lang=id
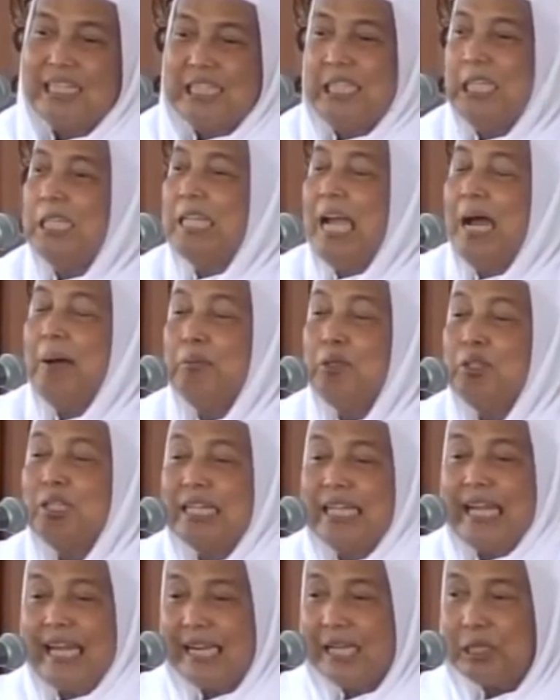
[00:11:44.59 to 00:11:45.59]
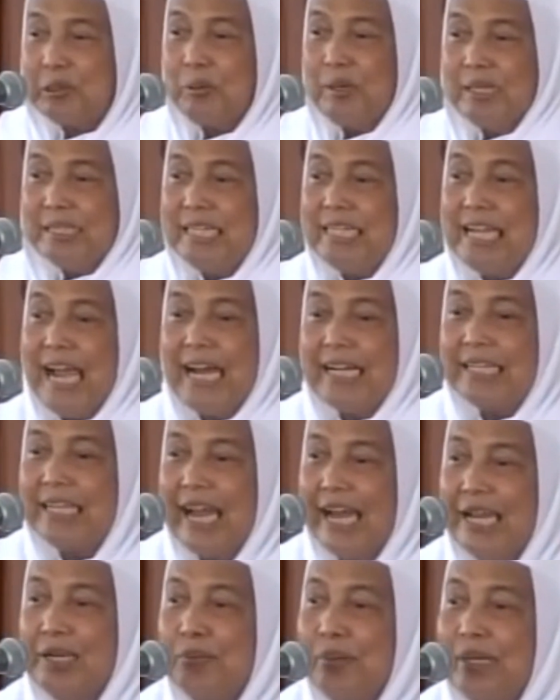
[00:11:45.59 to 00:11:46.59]
Citamu sekarang itu lagi
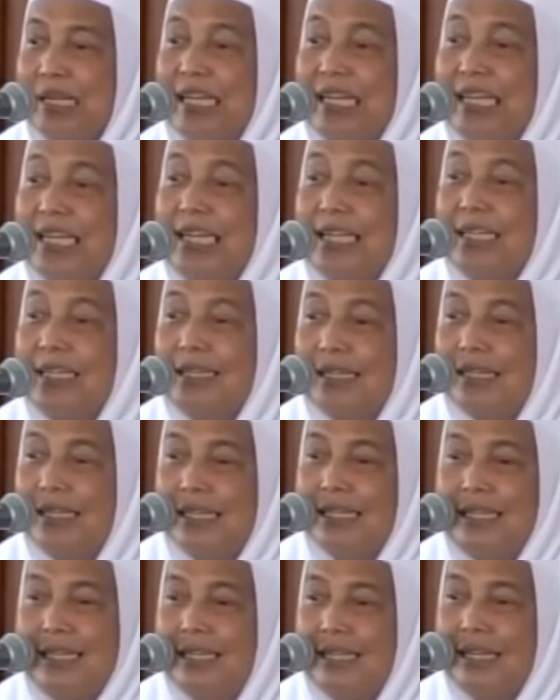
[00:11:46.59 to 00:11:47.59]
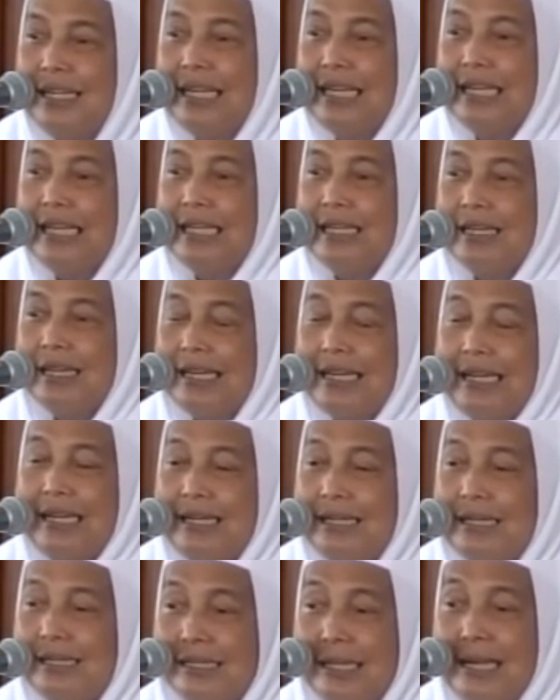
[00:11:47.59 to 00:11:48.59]
keadaan begini.
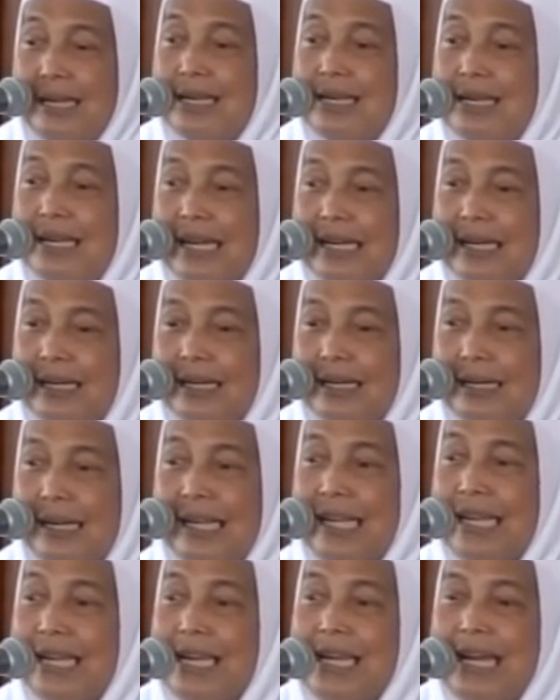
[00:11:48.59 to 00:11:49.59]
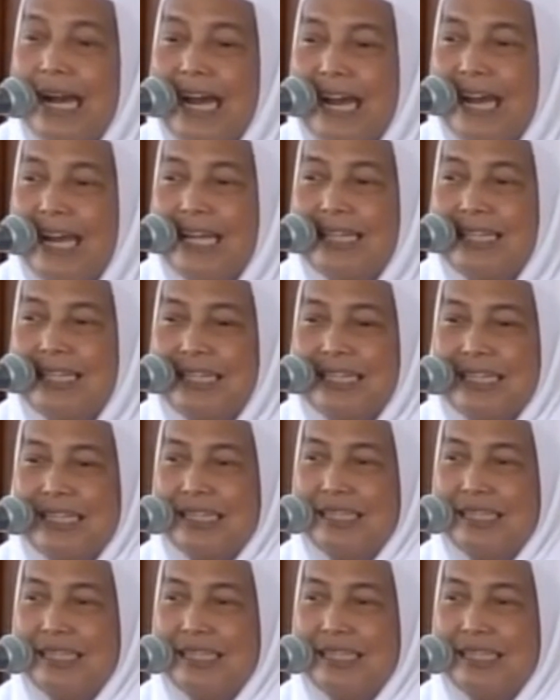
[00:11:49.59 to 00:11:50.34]
Dengar, lihat.